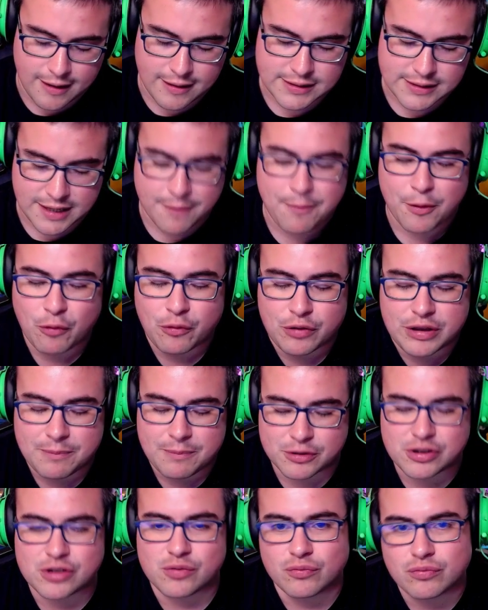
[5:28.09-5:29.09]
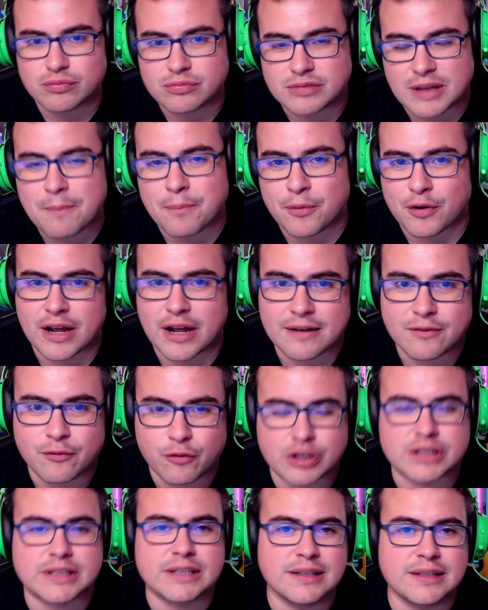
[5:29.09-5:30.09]
se produce pues un temporal
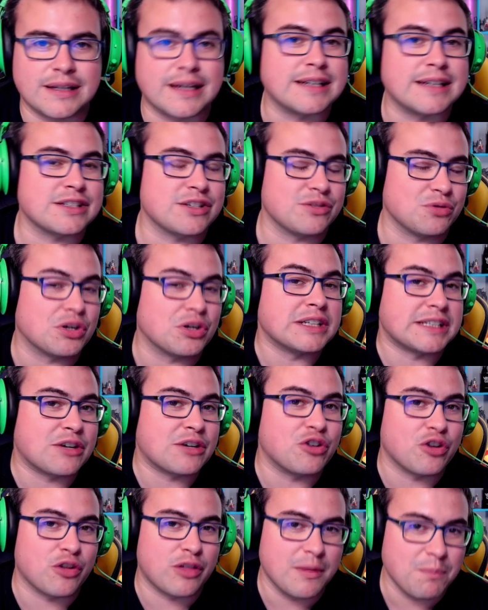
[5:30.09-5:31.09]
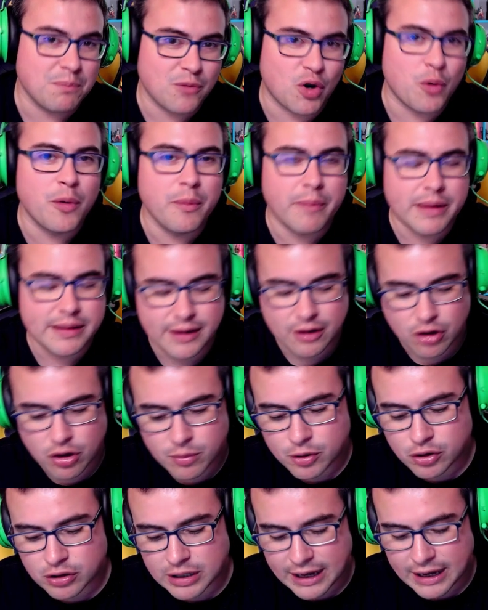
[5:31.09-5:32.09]
fuerte, que es lo que se conoce comúnmente
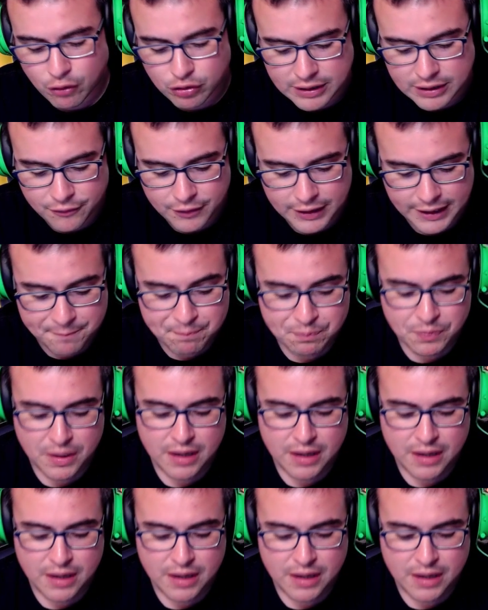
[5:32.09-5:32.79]
como la gota fría.